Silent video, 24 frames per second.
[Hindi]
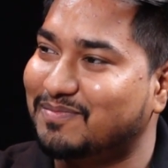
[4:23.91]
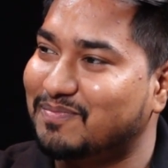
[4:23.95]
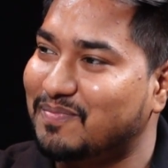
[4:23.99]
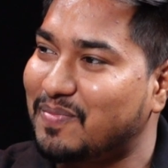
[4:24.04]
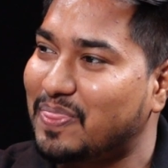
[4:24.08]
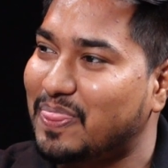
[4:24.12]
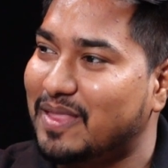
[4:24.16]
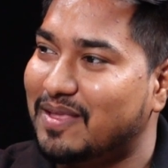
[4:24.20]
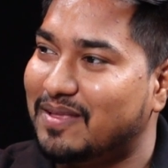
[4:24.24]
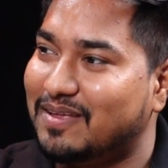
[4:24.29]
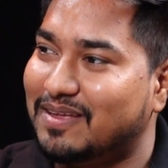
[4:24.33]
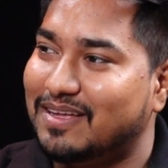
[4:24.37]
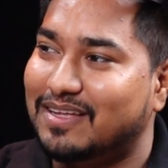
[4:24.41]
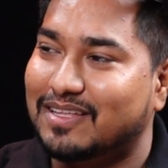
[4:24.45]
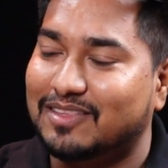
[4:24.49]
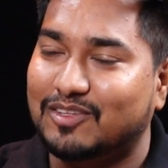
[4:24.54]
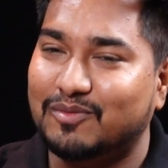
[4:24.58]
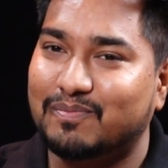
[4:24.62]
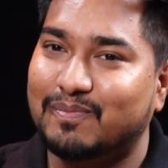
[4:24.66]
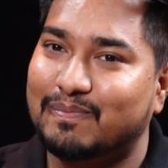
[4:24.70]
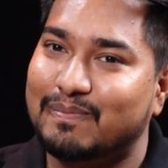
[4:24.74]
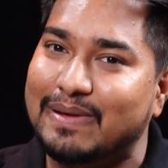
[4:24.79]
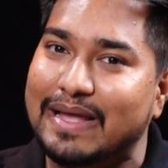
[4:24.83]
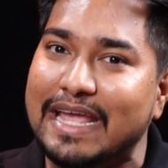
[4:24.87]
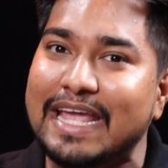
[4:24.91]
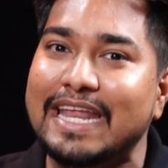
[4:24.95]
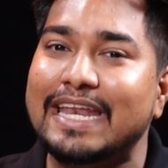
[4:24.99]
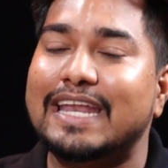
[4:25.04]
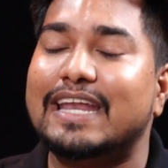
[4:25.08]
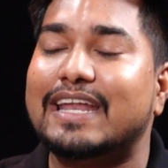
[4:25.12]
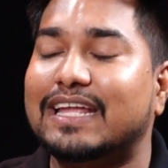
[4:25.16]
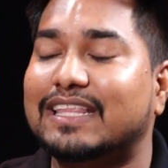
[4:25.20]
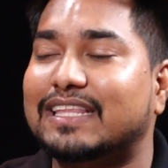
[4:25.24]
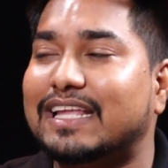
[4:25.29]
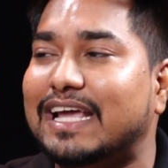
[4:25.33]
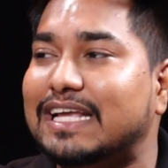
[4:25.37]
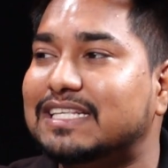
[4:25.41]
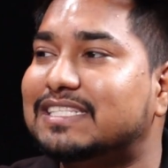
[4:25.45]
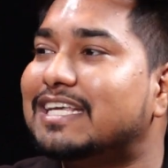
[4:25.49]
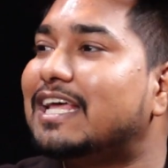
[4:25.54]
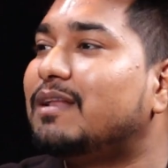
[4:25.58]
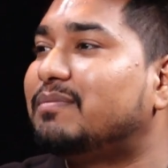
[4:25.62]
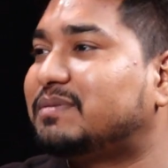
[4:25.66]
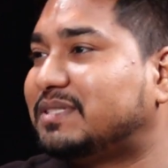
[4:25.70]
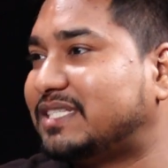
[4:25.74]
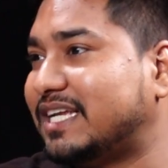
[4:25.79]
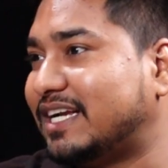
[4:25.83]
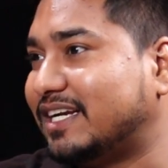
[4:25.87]
हाँ जी सर तो मेन रहता है
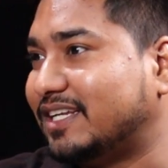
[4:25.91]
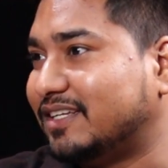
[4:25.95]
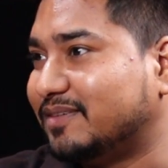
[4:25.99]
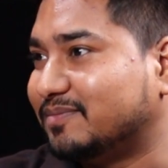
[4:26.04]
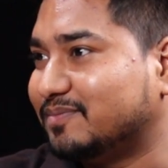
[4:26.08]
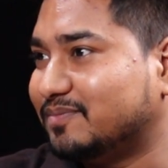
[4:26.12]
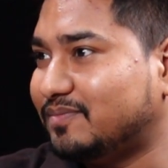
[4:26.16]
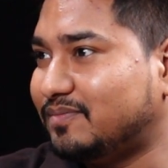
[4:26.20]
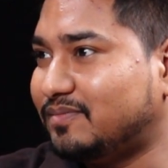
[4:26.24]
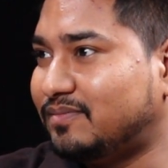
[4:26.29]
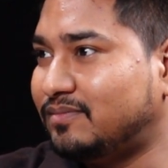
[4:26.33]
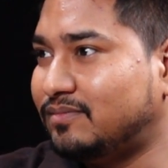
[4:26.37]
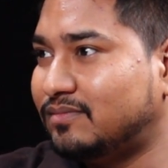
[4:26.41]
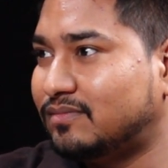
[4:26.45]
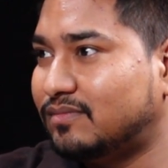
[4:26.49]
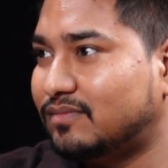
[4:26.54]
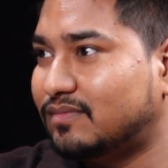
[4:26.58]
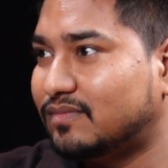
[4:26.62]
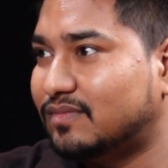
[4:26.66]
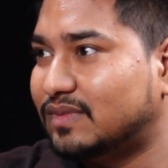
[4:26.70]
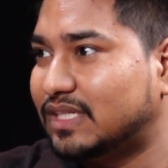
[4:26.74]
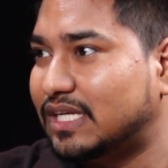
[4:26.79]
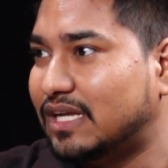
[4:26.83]
सेल्फ स्टडी बिल्कुल सर